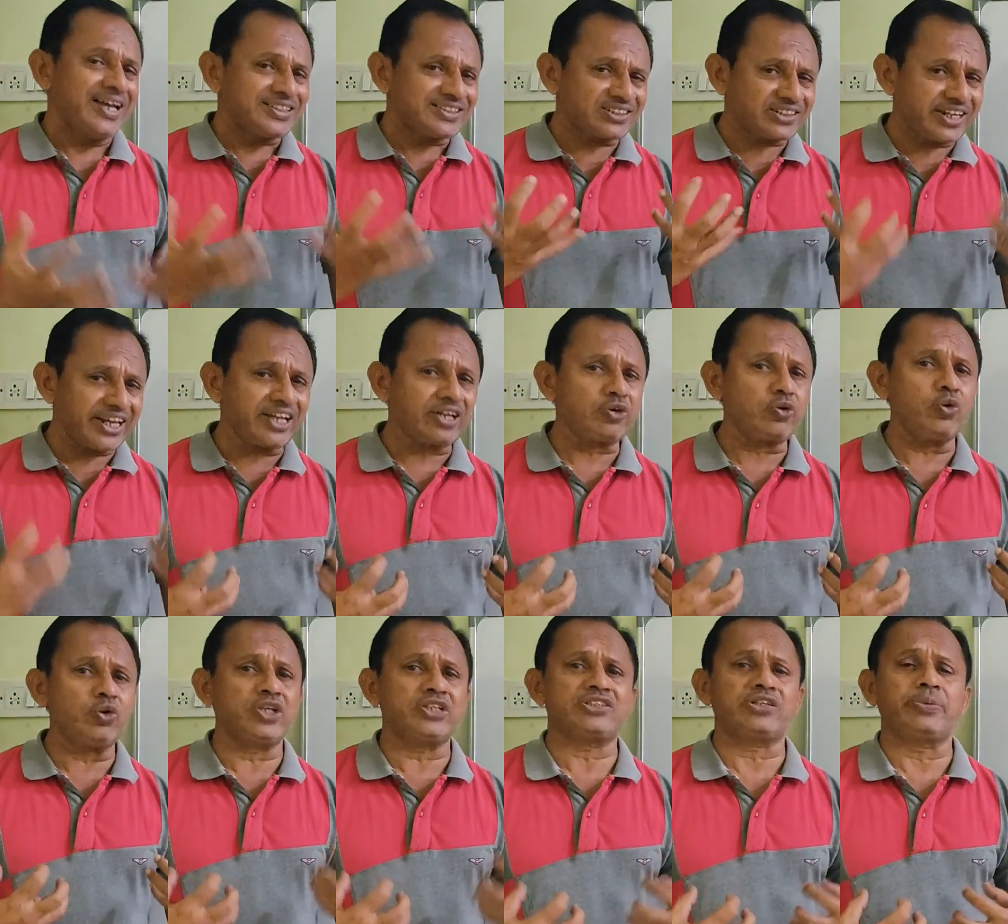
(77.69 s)
ஸ்டேக்
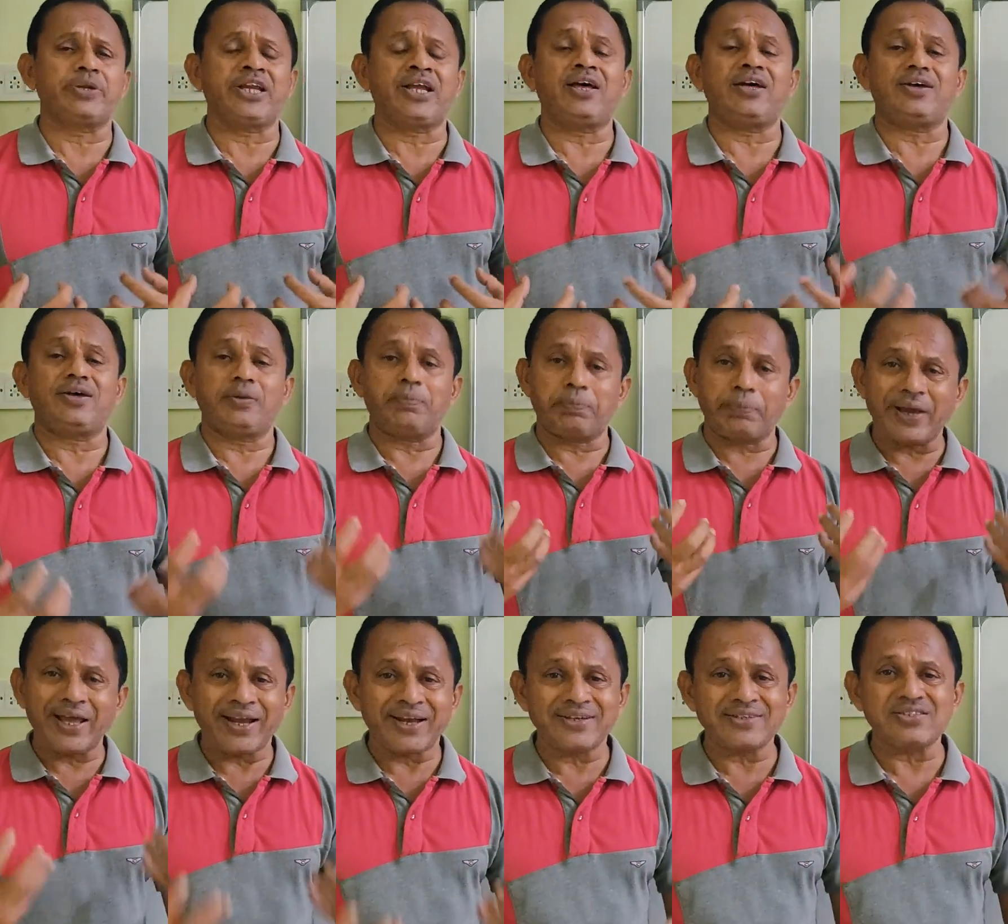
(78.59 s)
ஹோல்டர்ஸ் அப்படின்னா
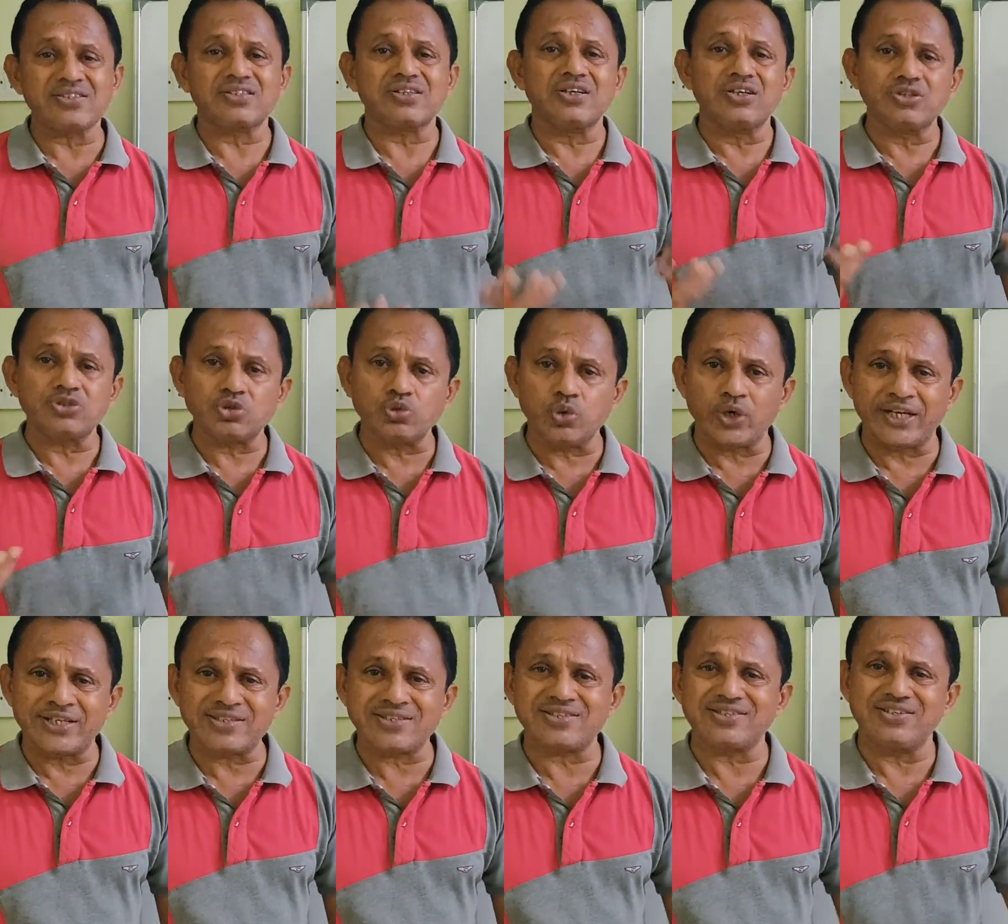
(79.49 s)
பேரண்ட்ஸ்
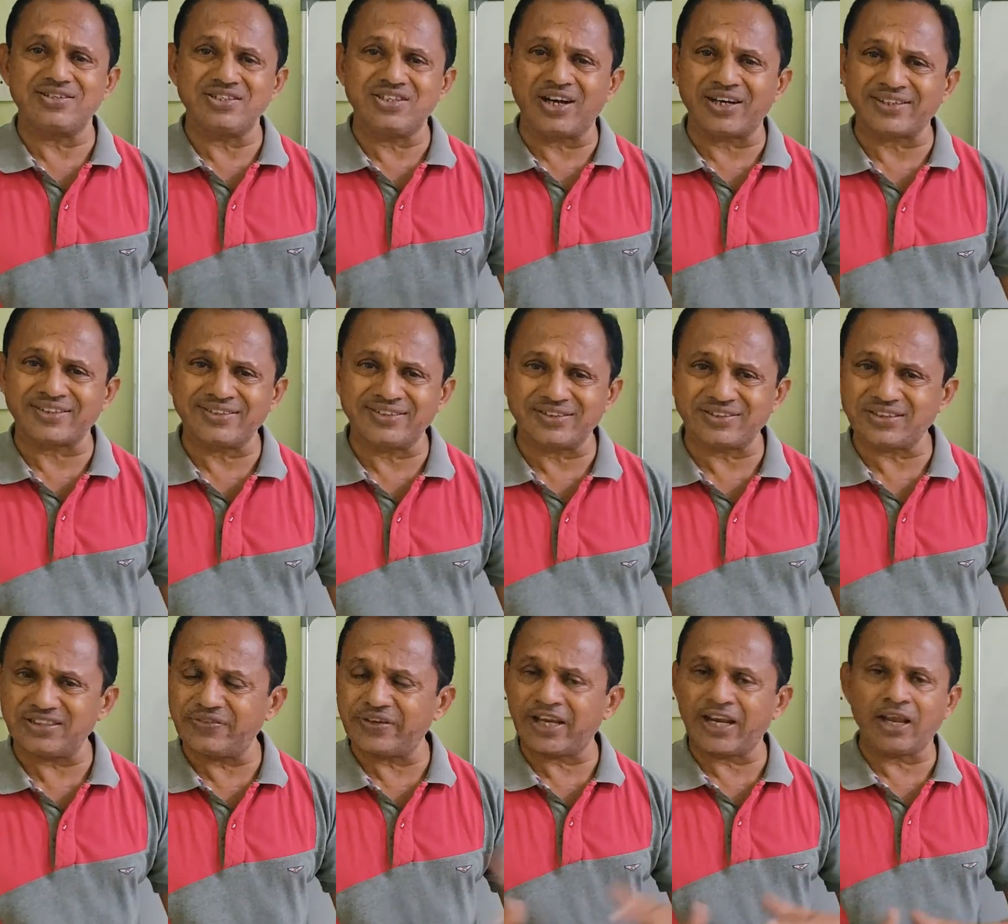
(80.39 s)
ஸ்டூடெண்ட்ஸ் டாக்டர்ஸ்
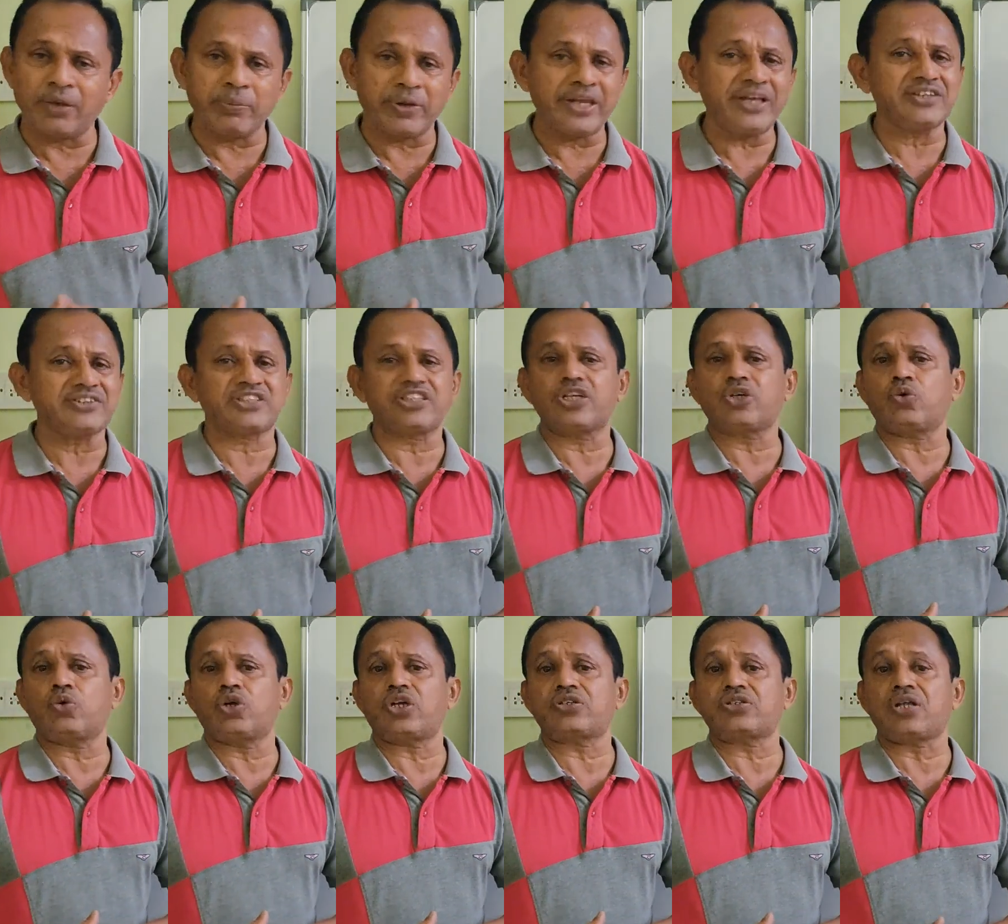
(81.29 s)
இவங்க எல்லாமே ஸ்டேக்
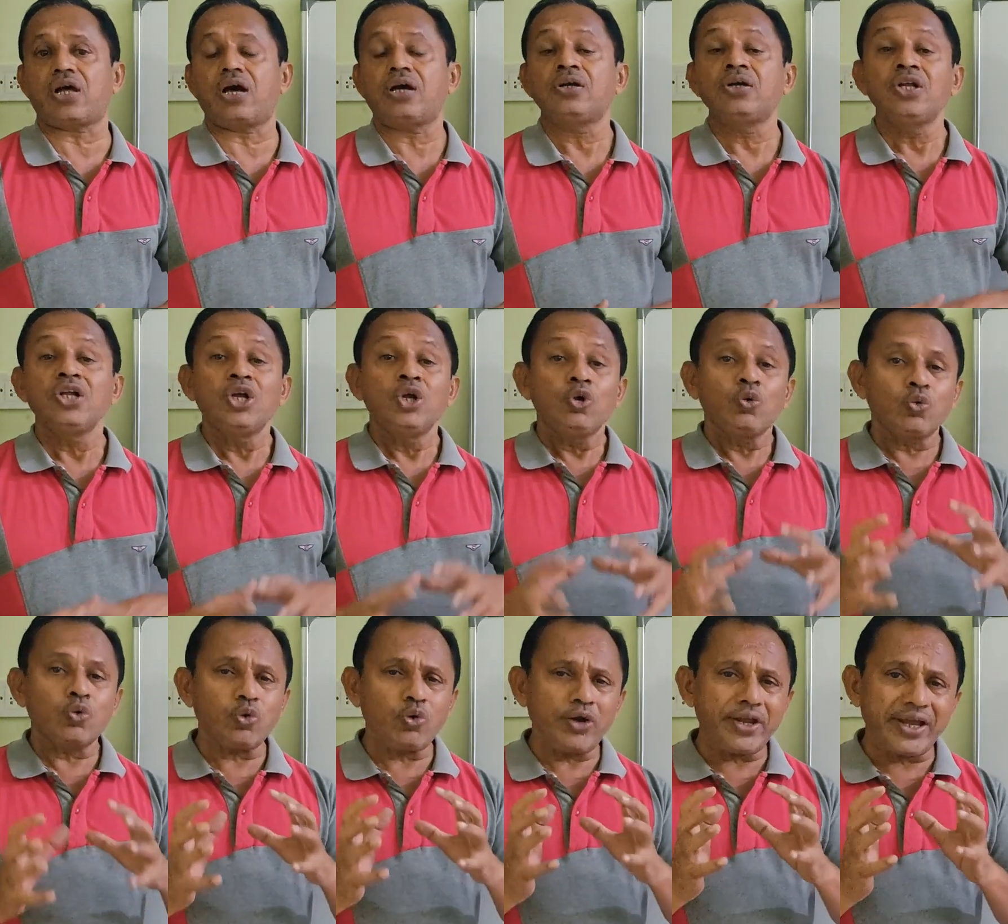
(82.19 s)
ஹோல்டர்ஸ் தான்
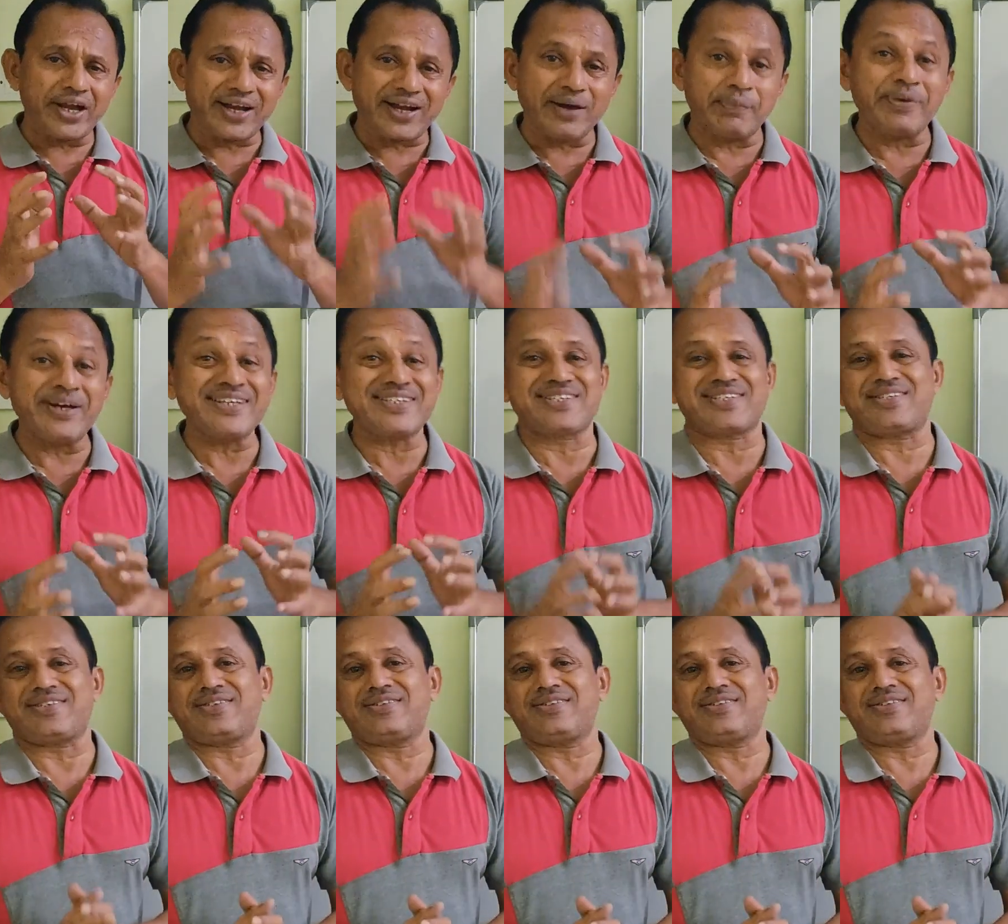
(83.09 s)
உங்களுடைய கமெண்ட்ஸ்